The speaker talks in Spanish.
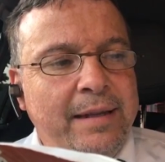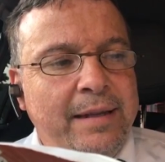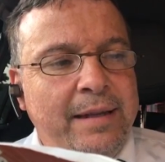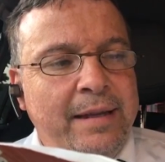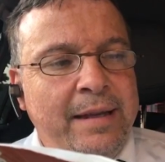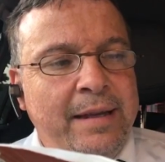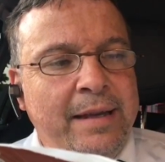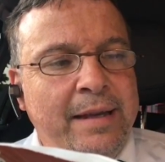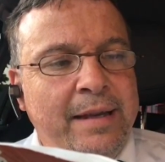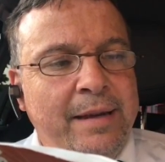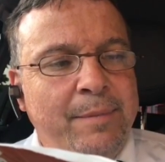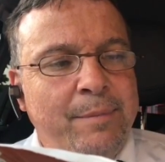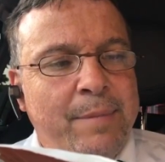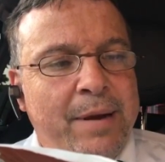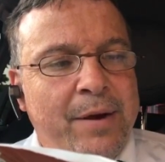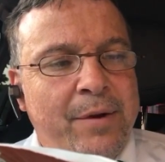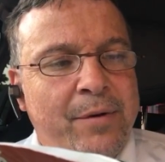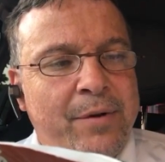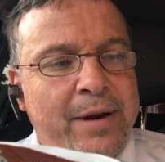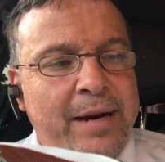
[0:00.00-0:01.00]
y
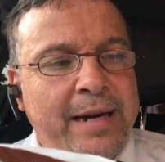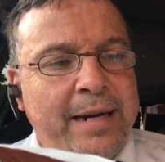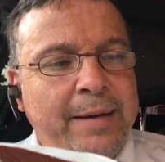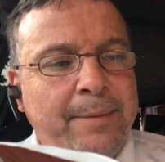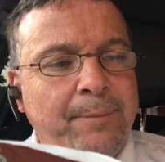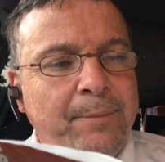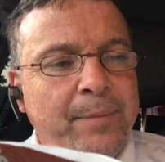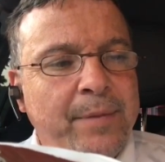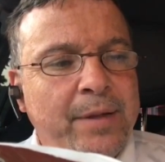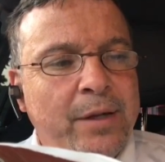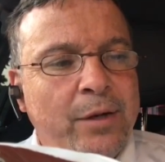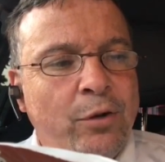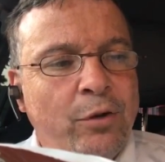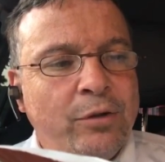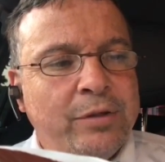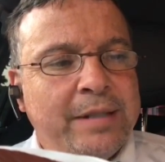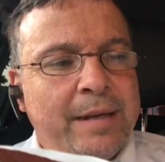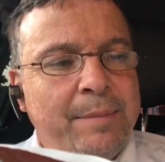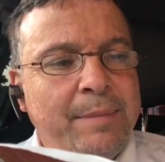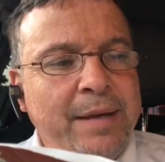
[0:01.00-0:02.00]
Manré,
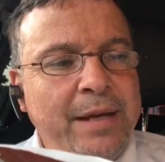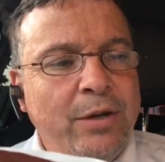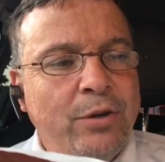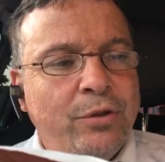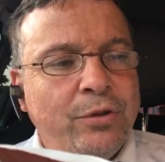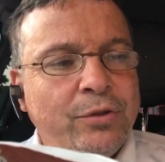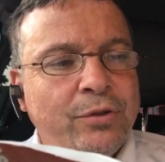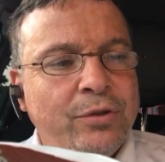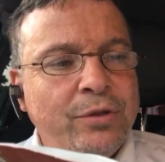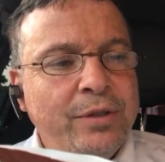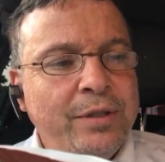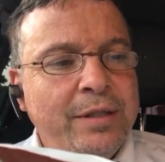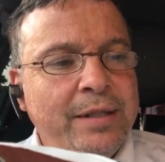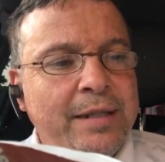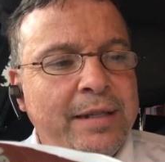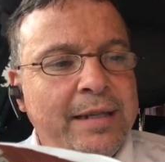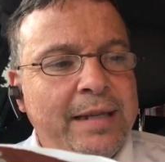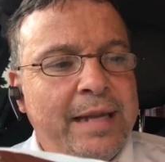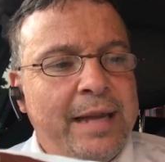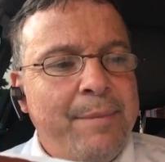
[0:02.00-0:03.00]
los amigos
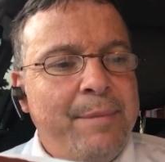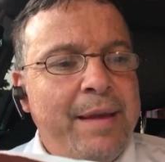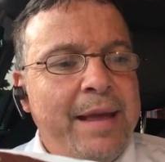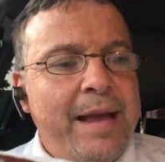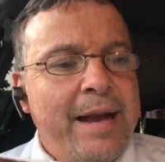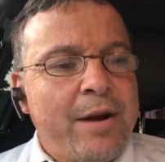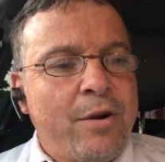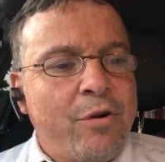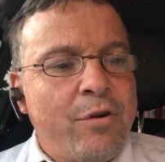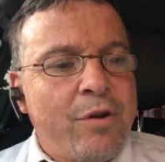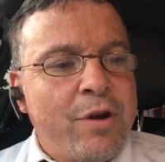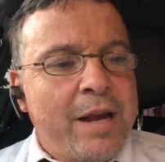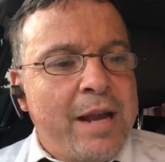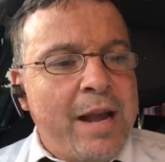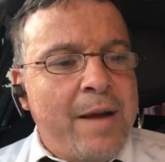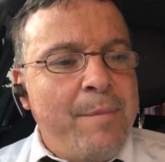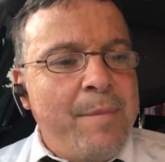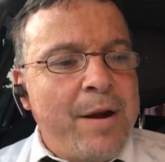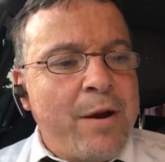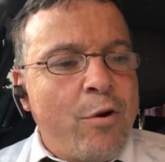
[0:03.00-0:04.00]
que me,
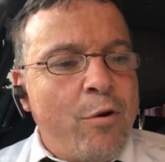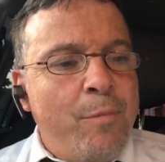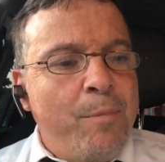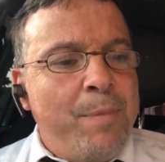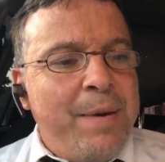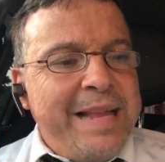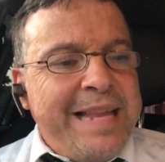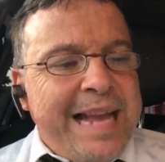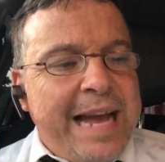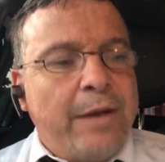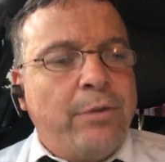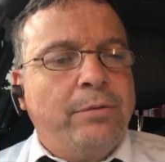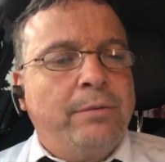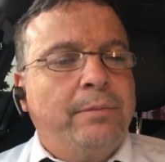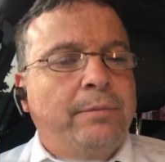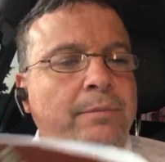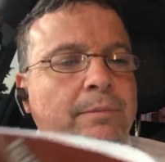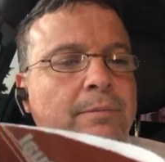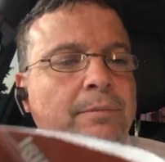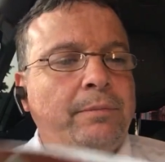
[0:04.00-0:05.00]
que me acompañaron.
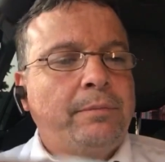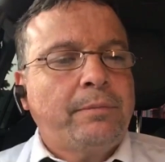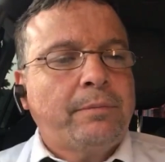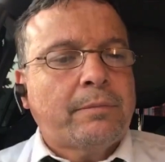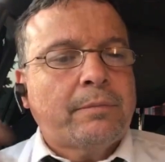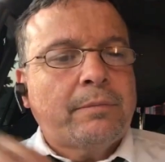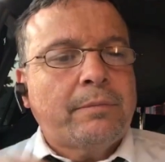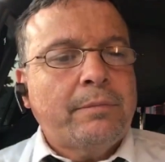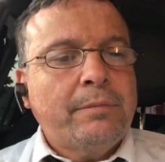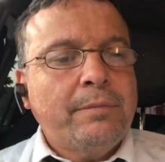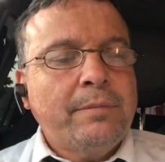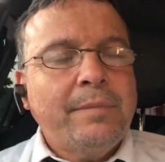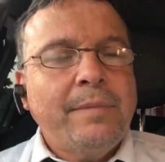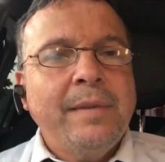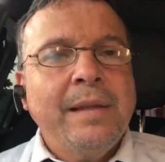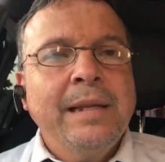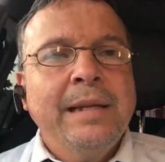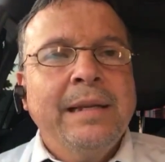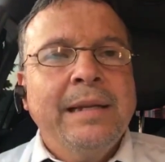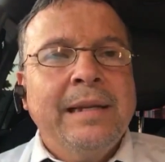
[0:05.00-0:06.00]

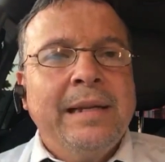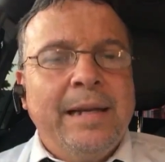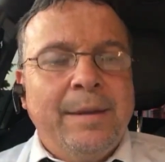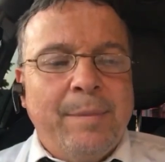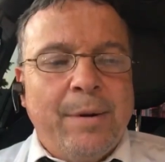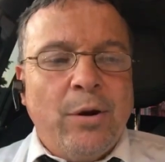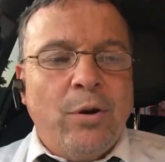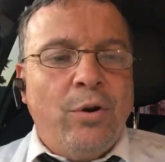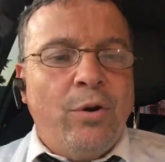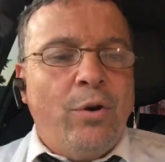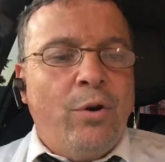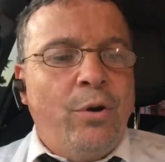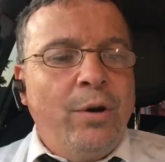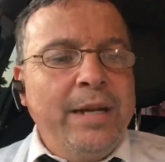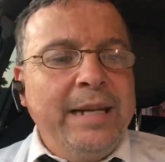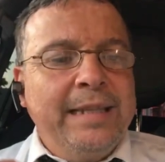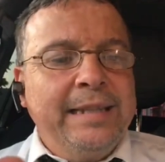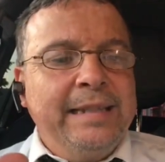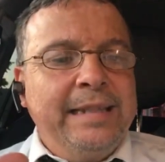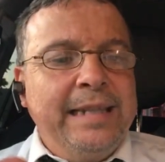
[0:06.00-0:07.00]
Hermano, hoy
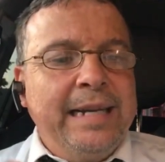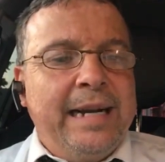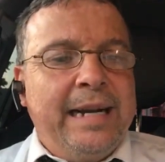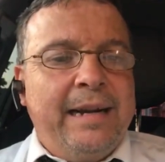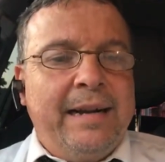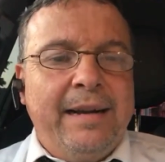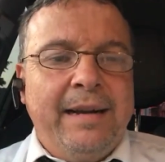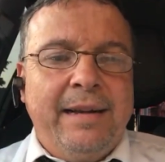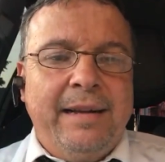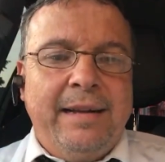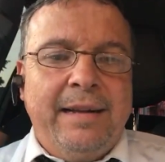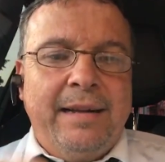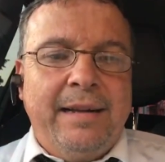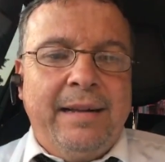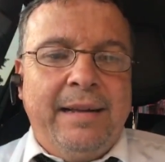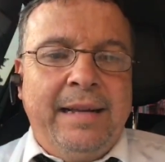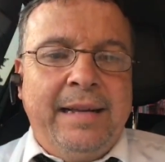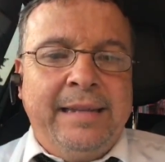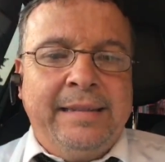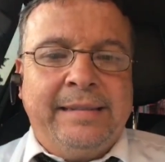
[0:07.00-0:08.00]
en día
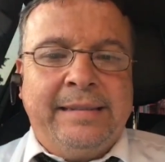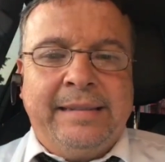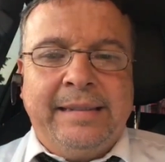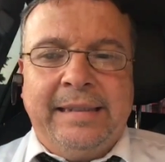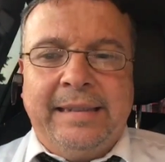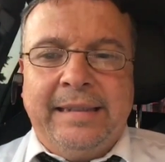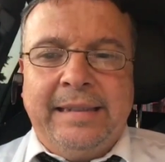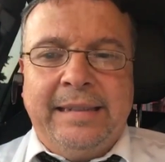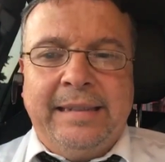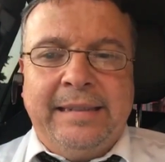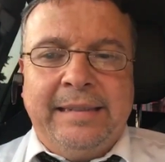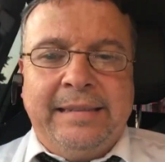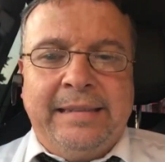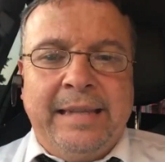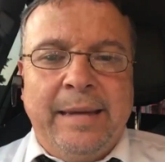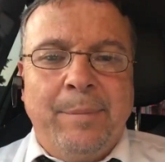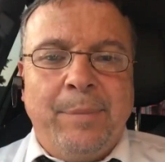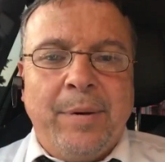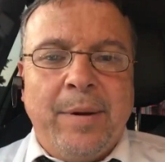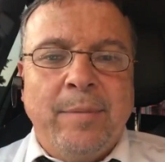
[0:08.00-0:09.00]
este,
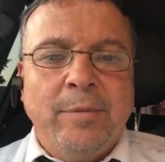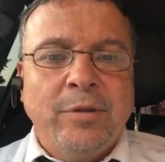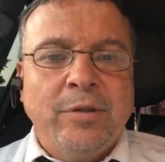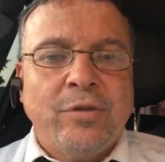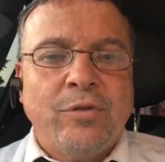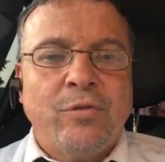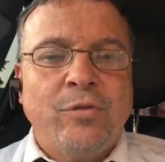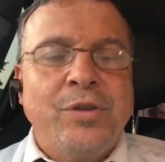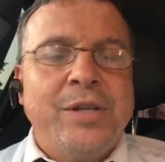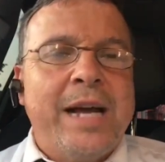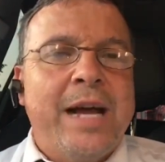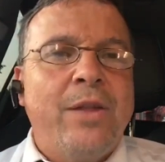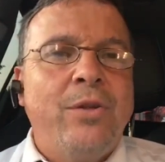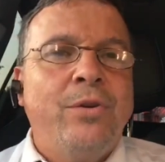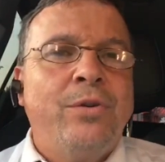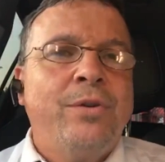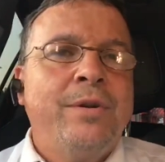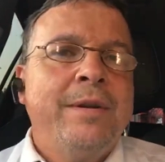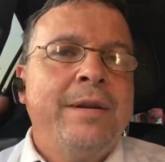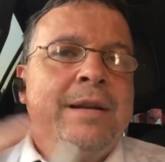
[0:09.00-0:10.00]
siempre hemos
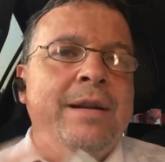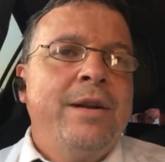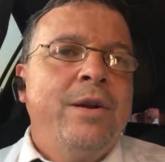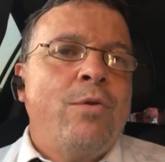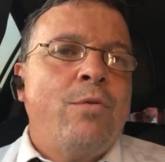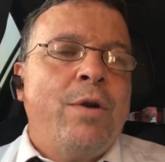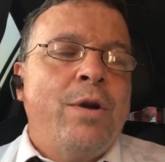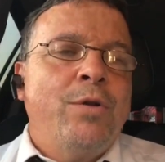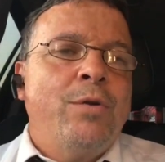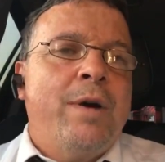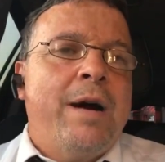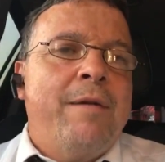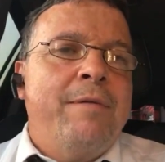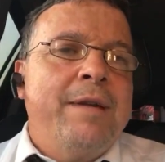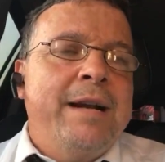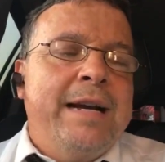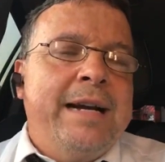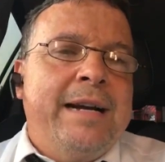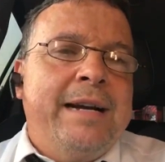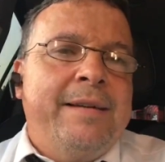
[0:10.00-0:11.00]
escuchado cuando
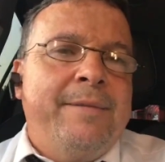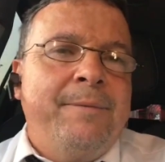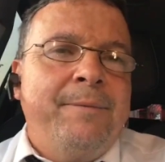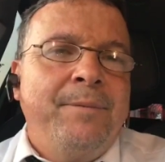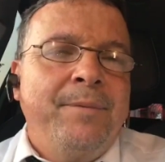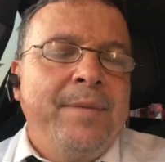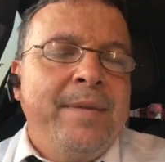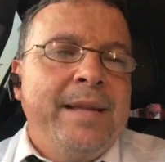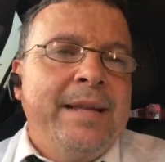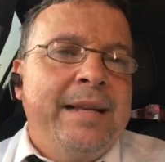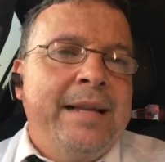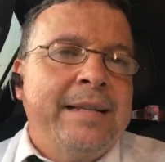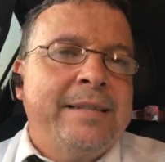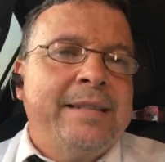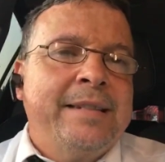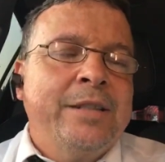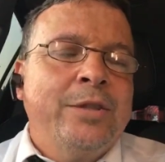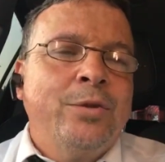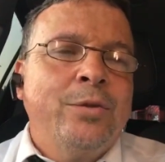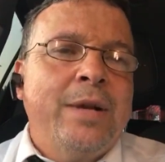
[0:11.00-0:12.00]
habla la
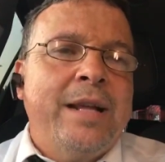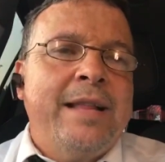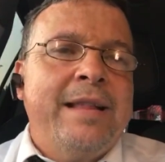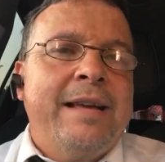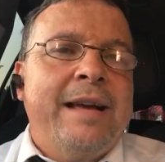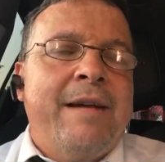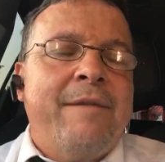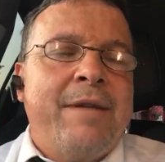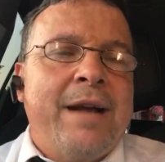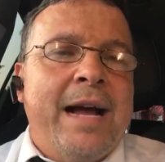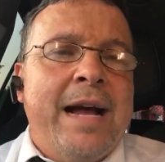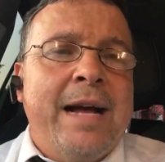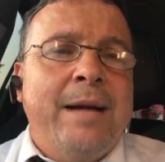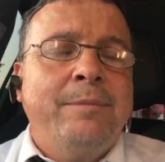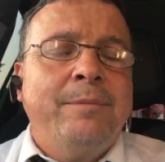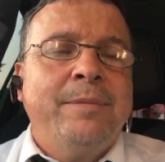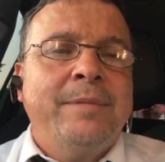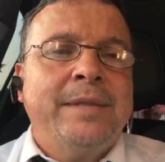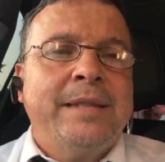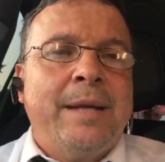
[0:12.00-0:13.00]
escritura de
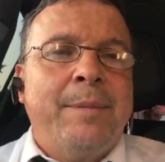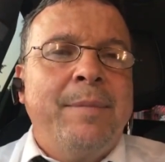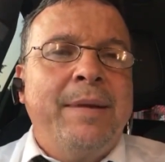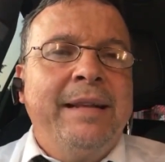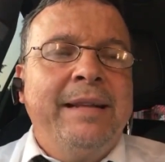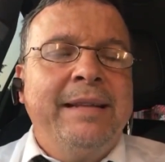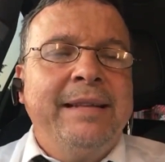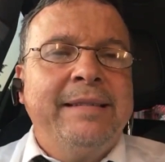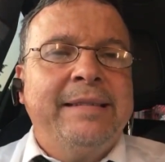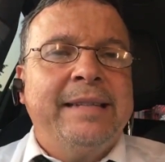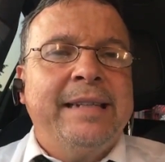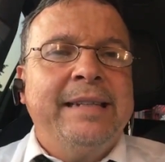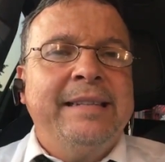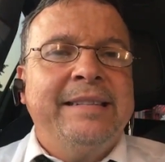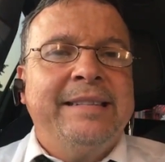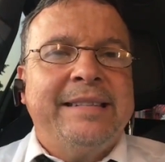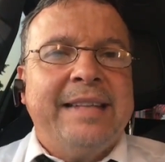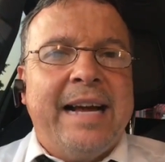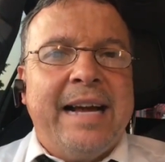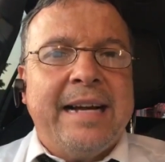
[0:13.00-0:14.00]
Abraham, también dice
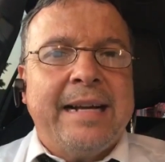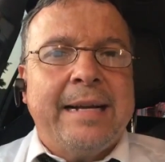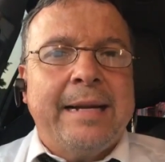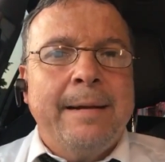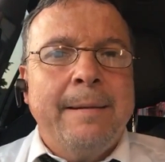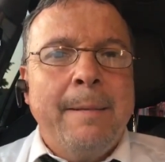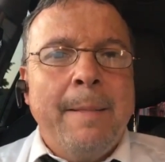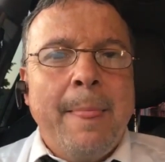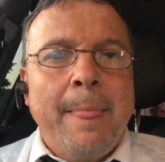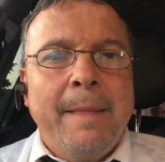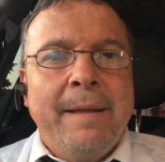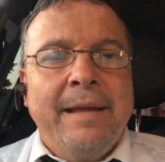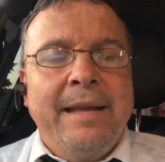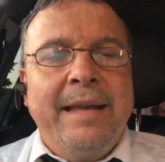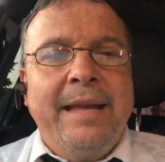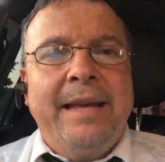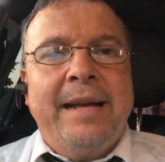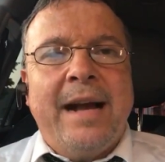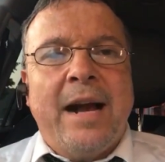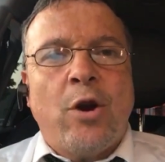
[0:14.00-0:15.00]
Isaac
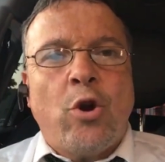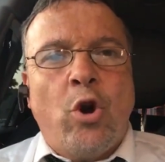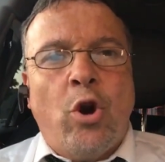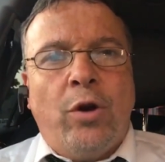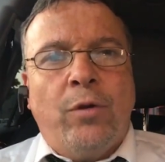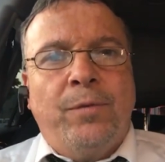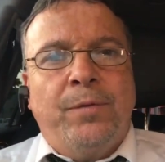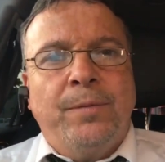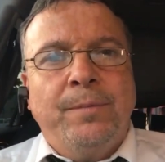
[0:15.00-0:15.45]
y Jacob.